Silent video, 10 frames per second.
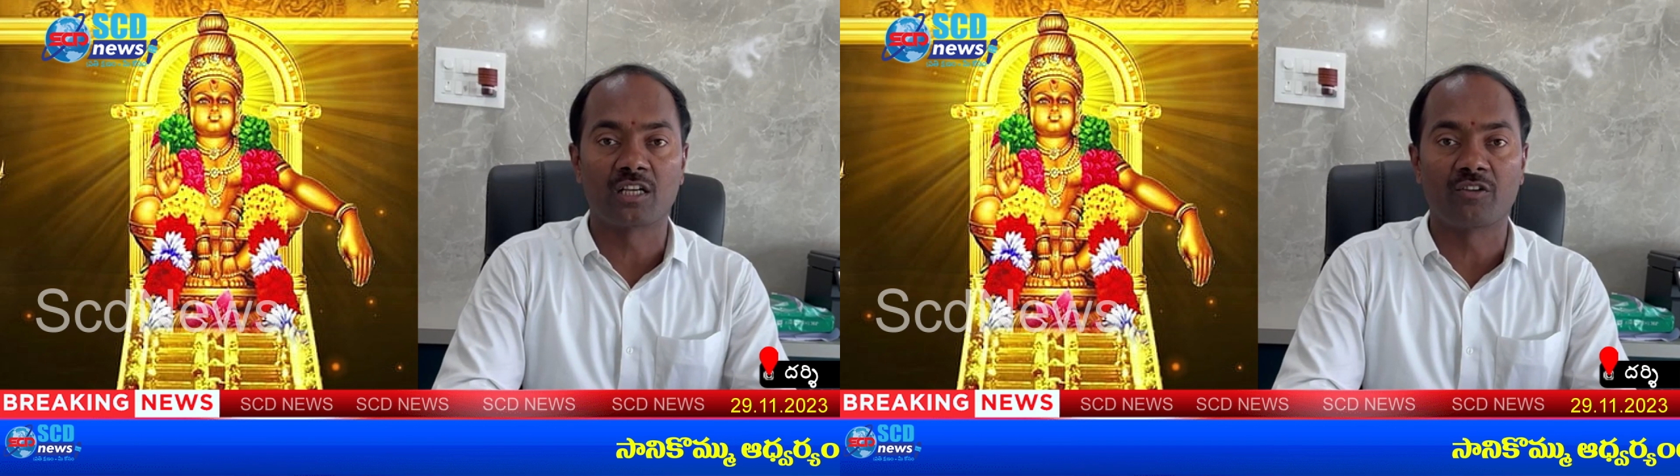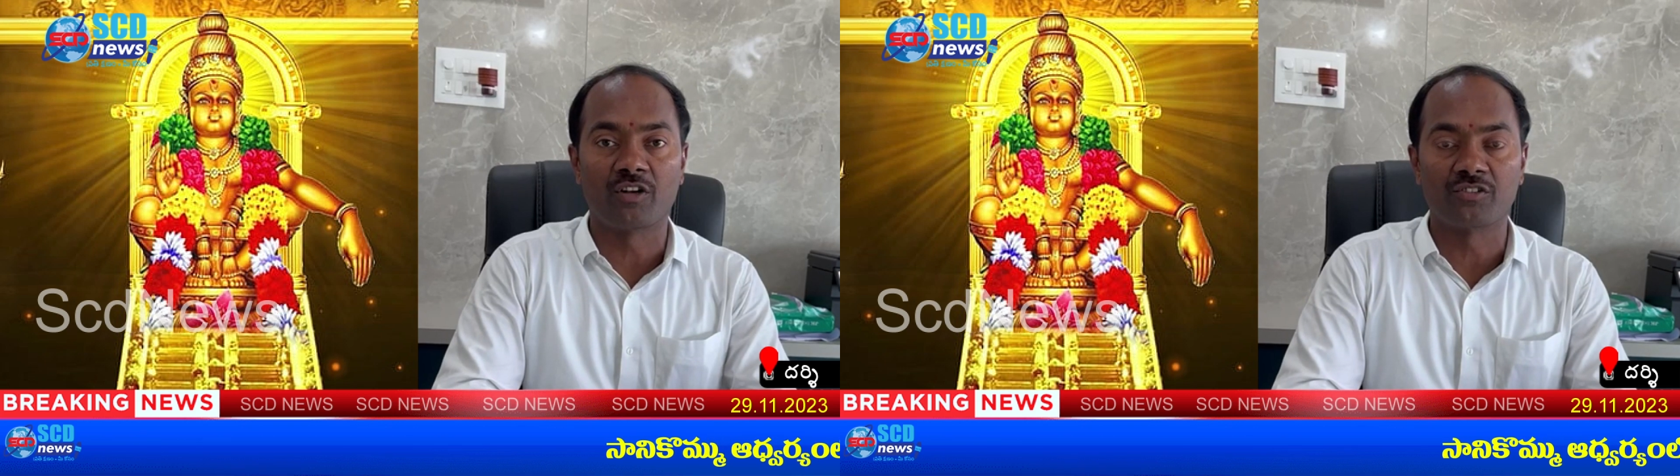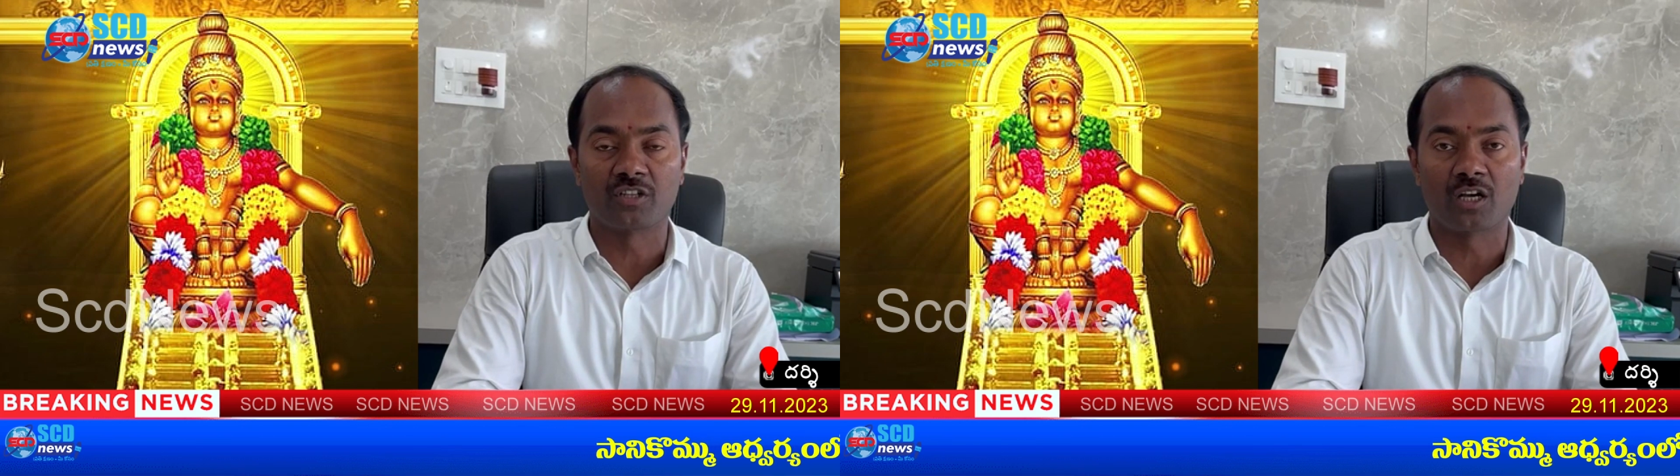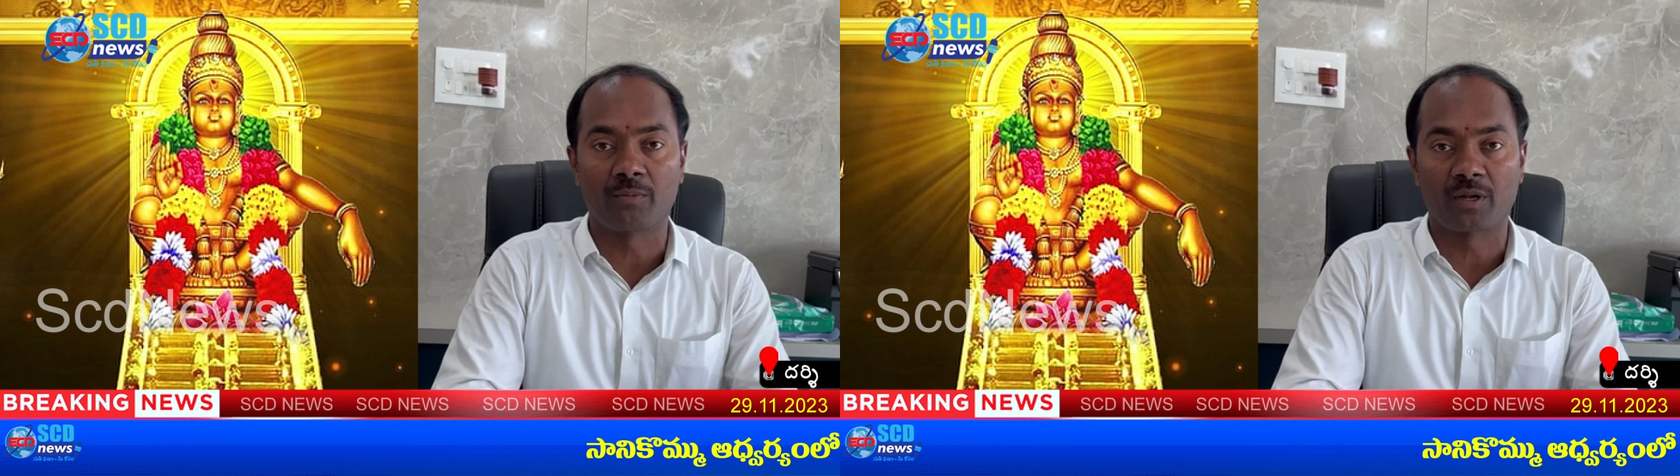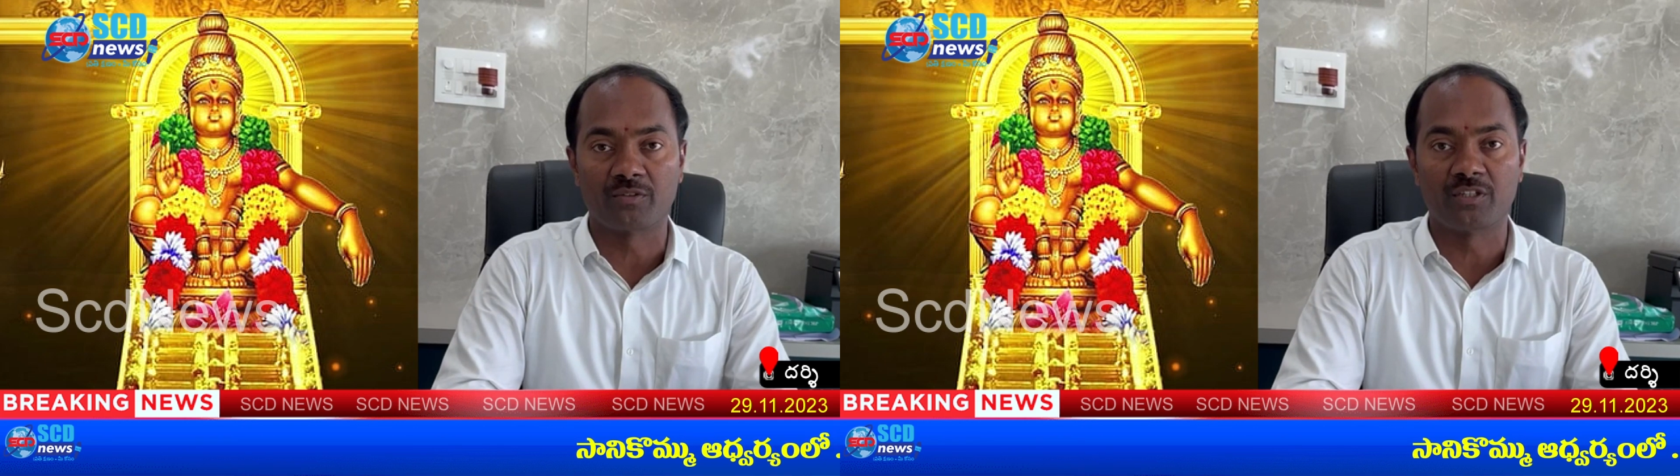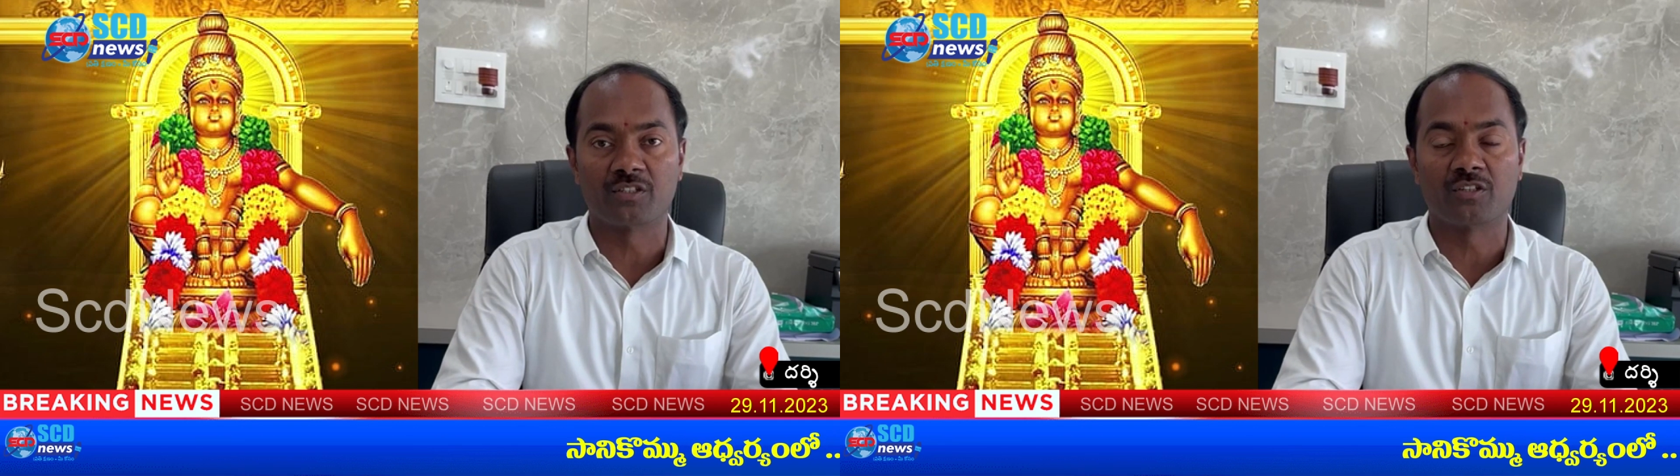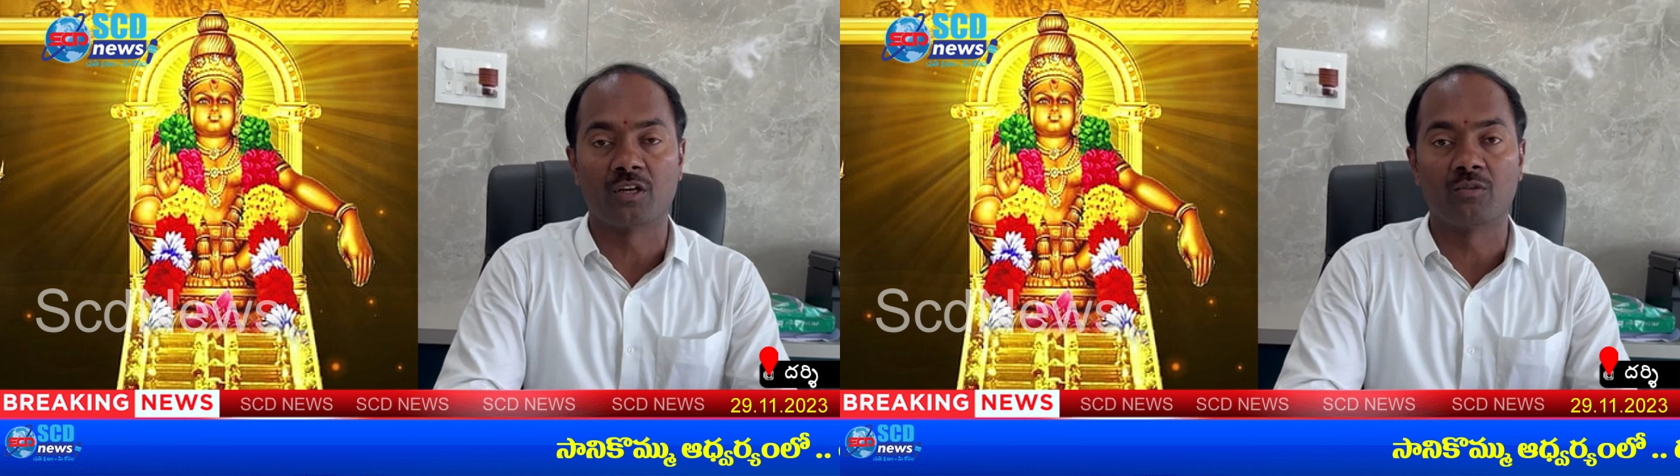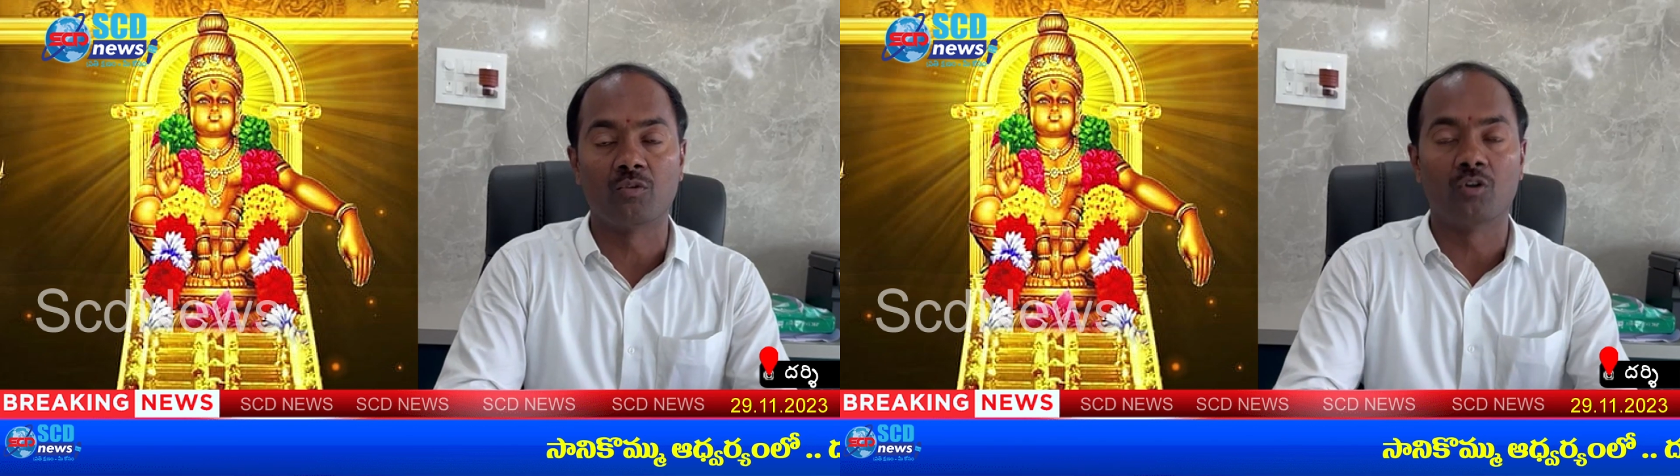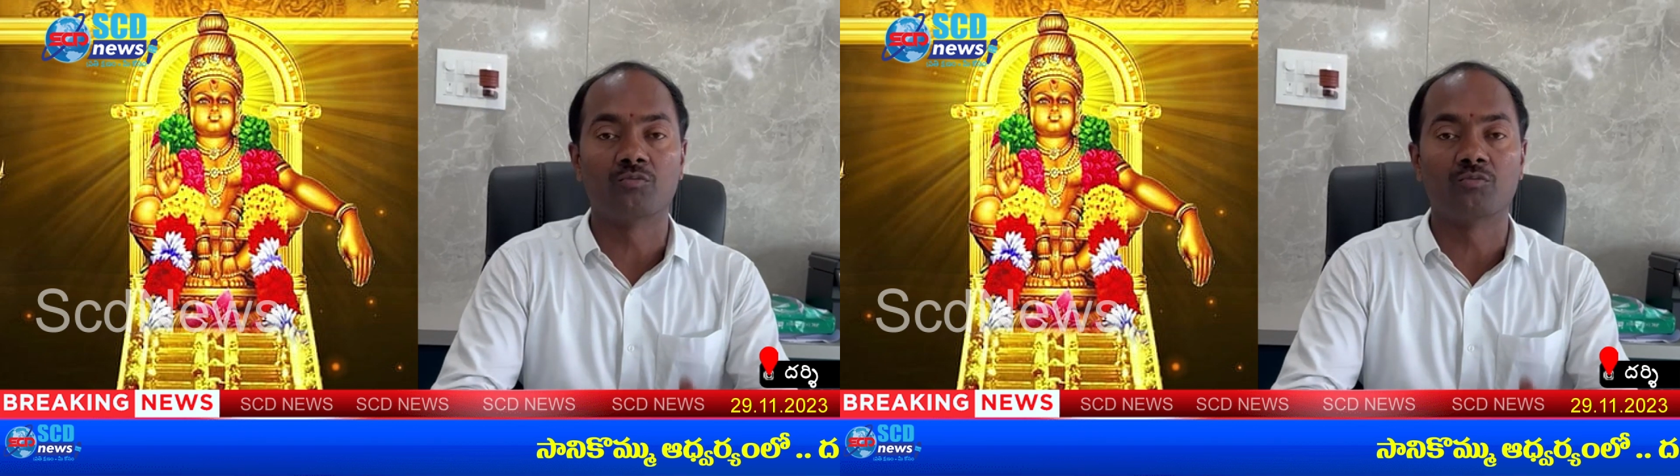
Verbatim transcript: చేయవలసిన మనం చేస్తున్నాం